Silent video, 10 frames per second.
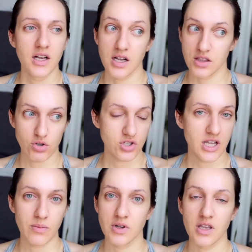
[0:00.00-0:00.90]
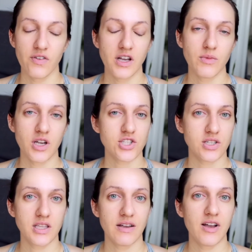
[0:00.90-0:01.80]
это же самый эффект, мне кажется,
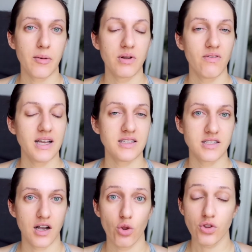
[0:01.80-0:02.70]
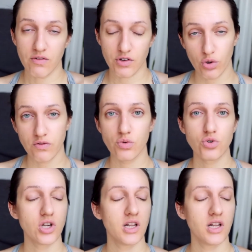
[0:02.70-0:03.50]
когда вы обливаетесь холодной водой в душе,